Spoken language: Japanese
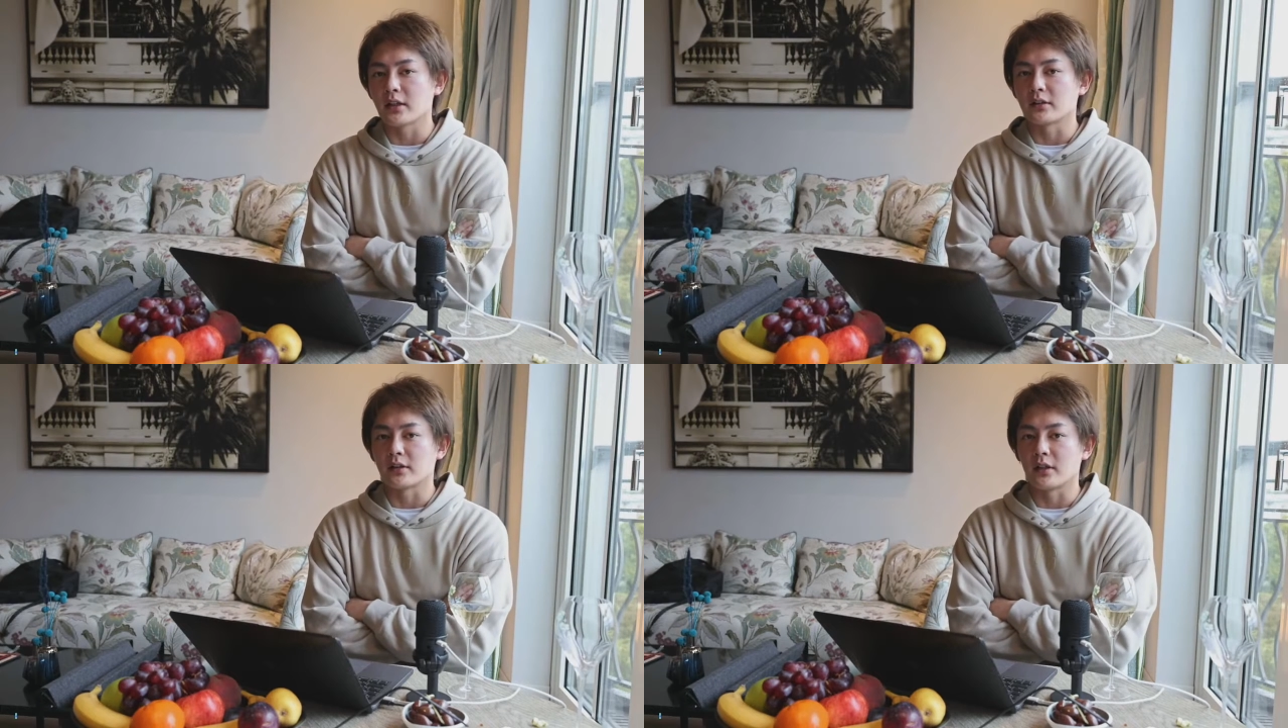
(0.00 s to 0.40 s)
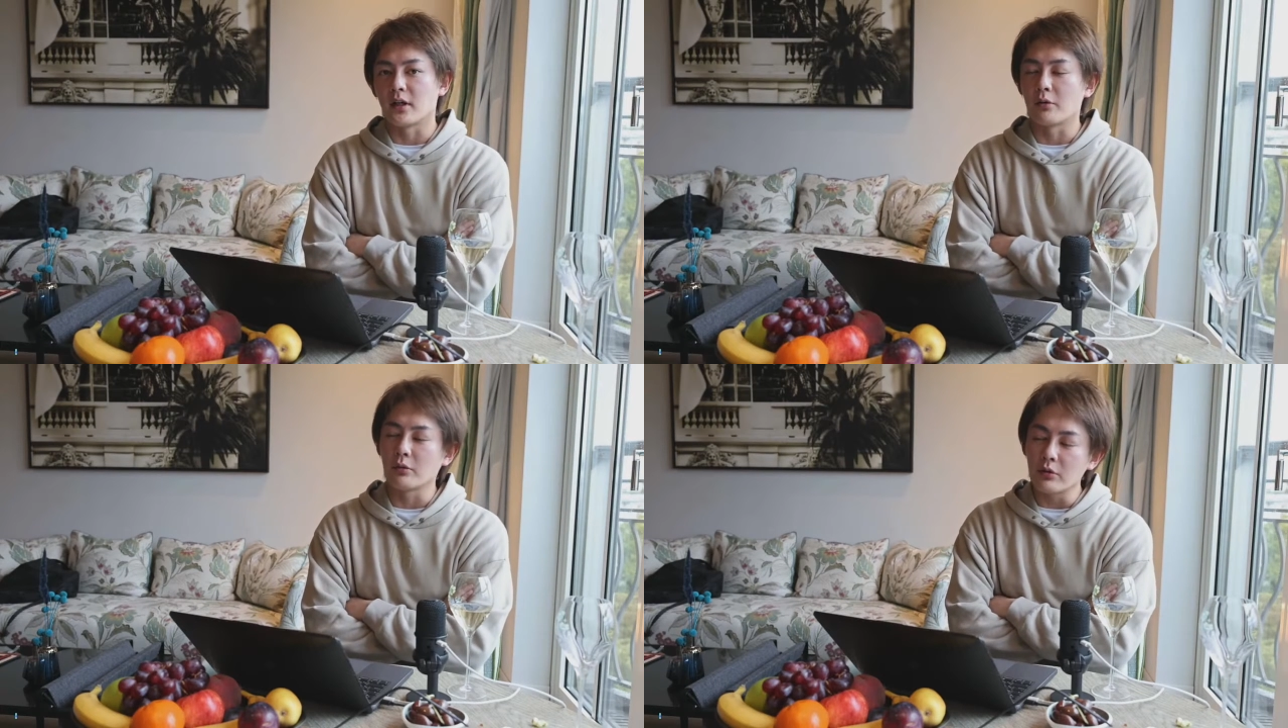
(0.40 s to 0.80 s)
ててあ
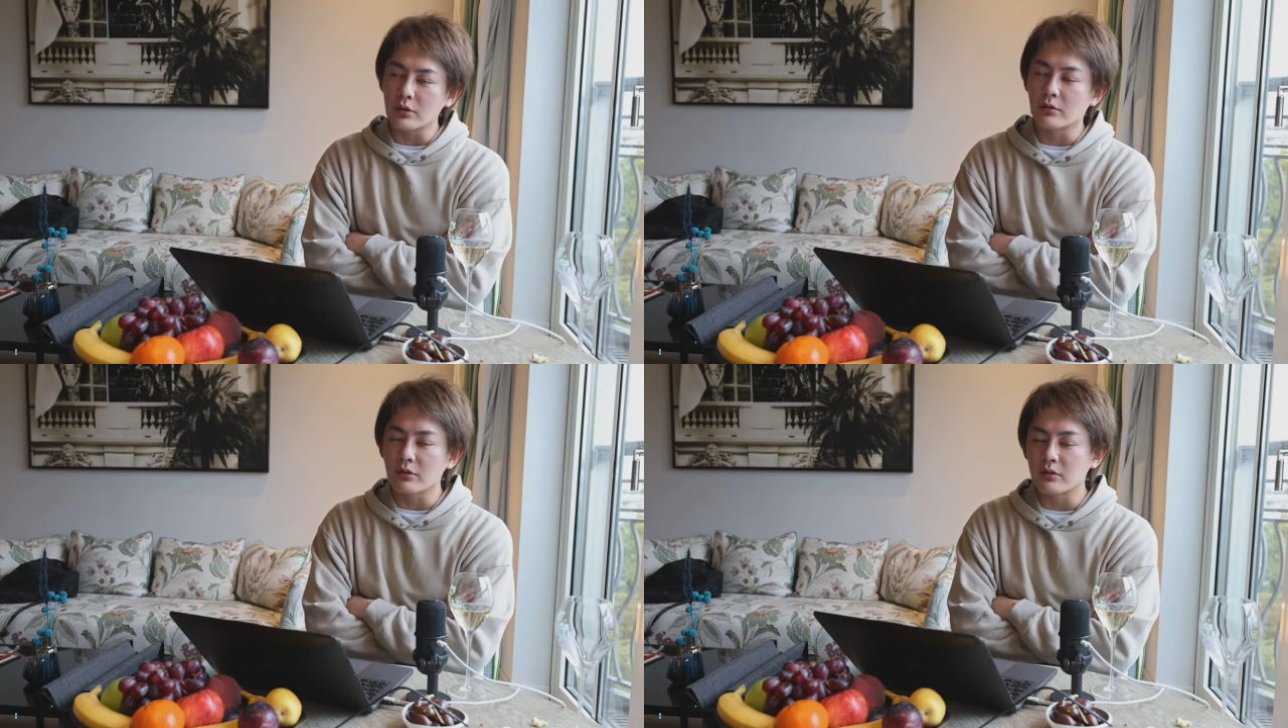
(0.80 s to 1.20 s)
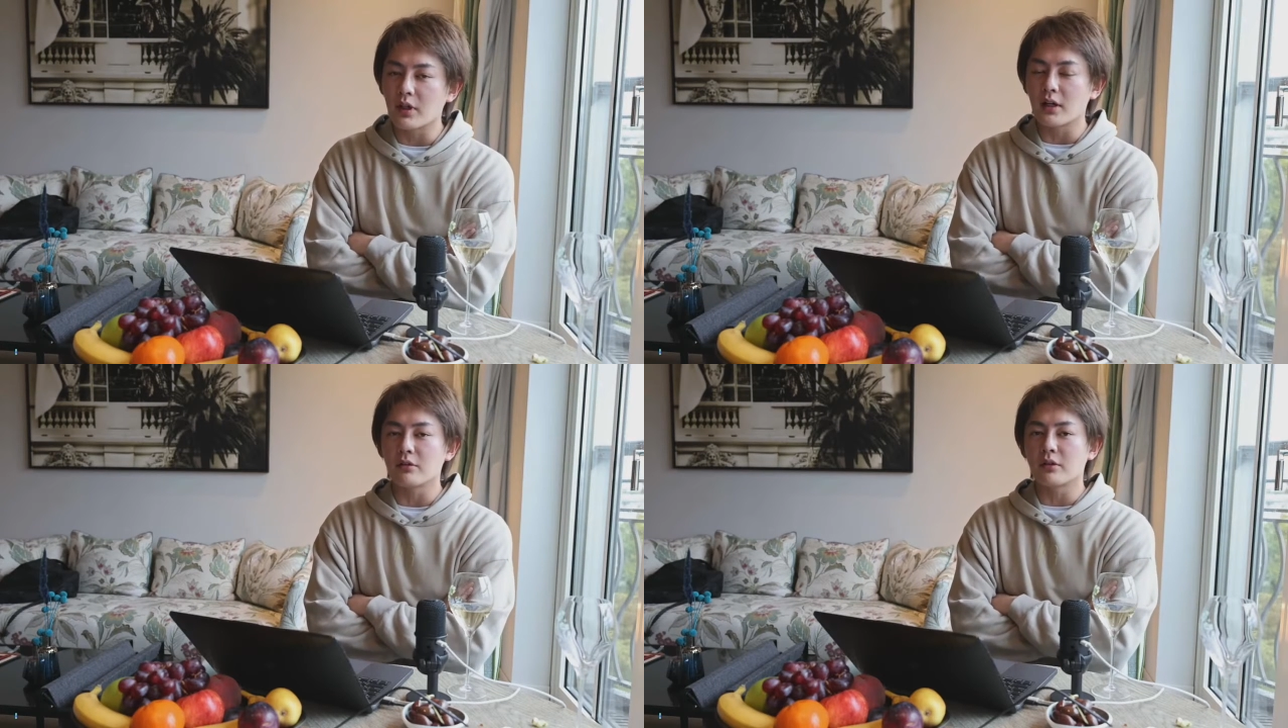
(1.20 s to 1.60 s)
この人ほんと
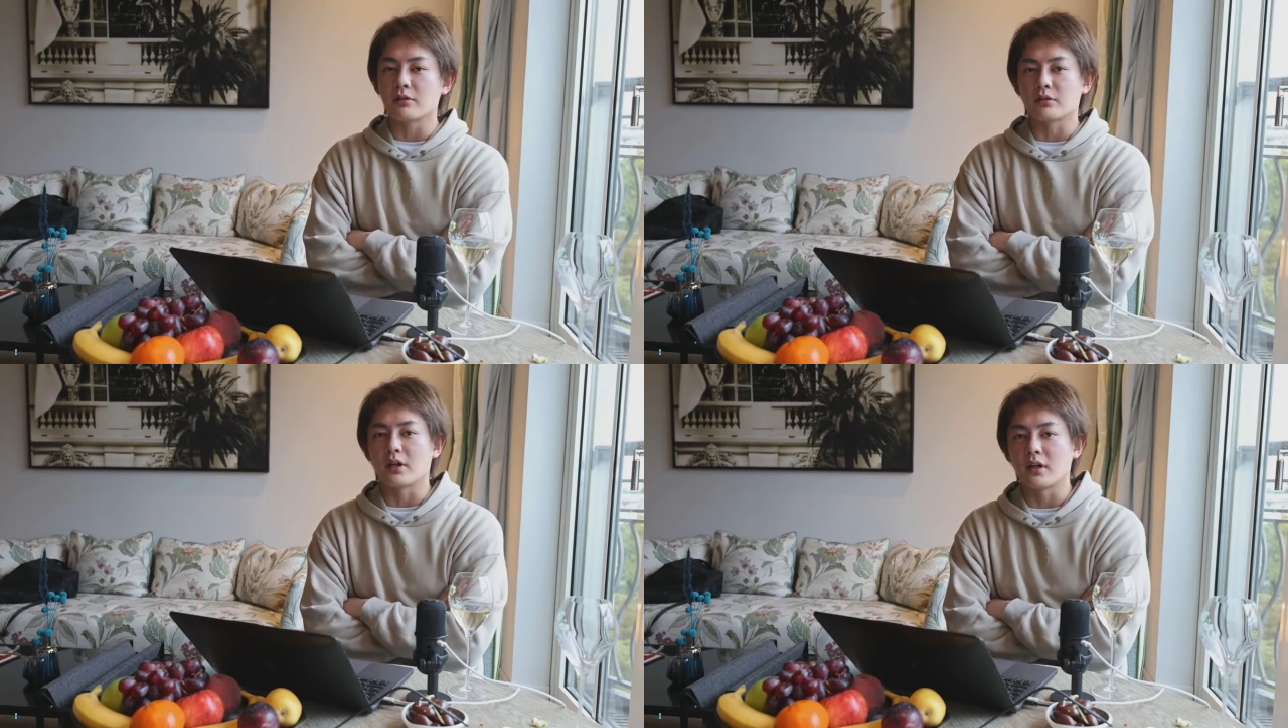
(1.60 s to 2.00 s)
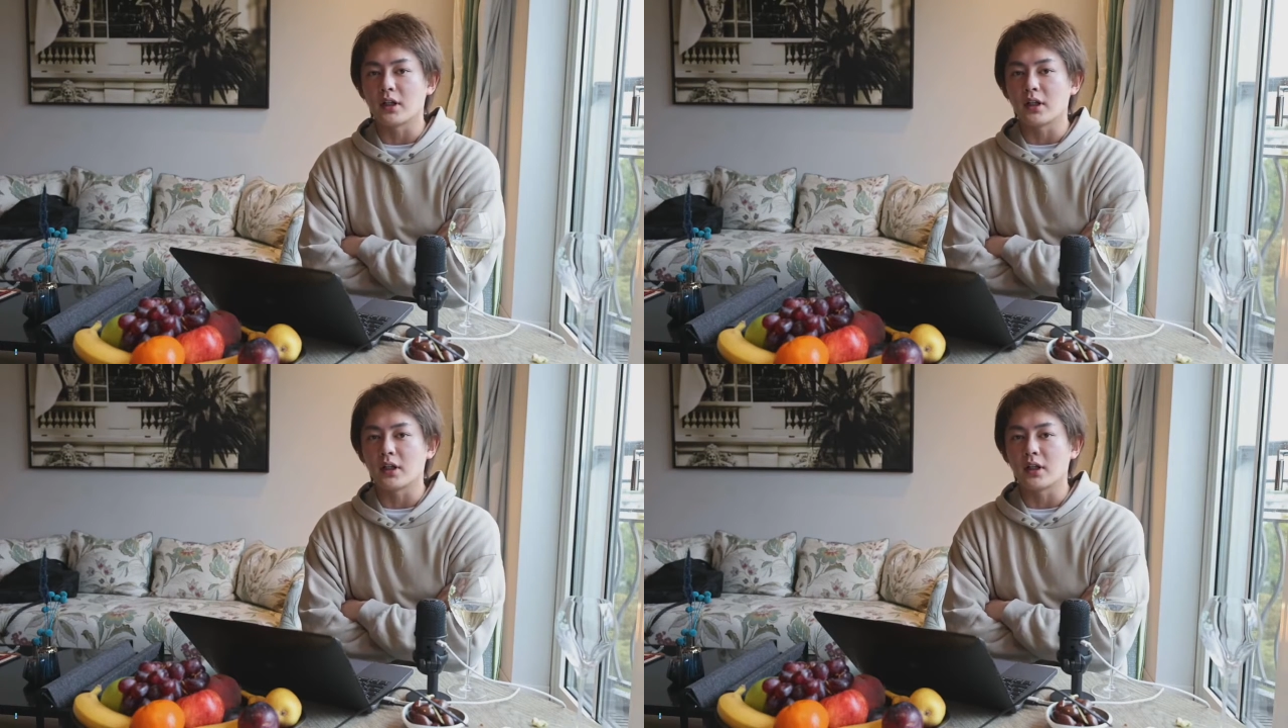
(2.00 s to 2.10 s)
格闘技のこと考